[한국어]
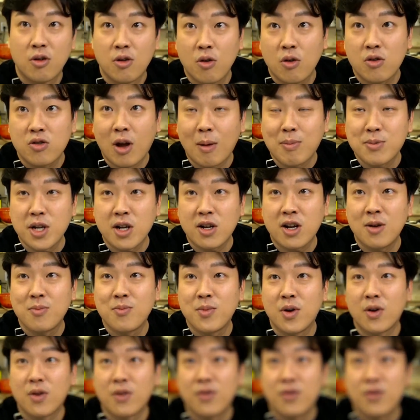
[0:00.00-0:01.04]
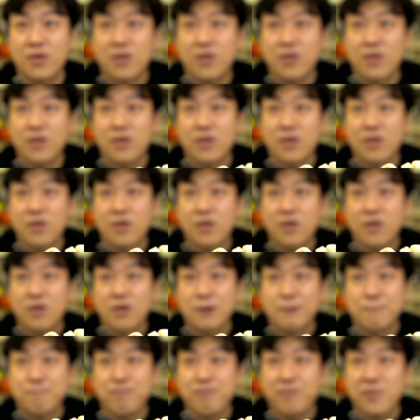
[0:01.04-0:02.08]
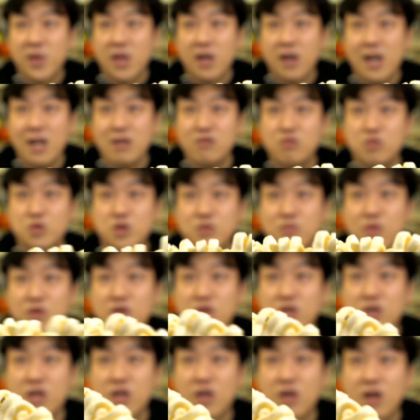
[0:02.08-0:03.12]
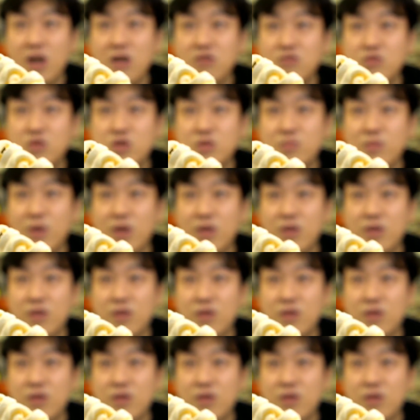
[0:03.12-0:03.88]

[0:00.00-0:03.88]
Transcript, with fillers: 요 납작한 면 칼국수면이잖아 칼국수면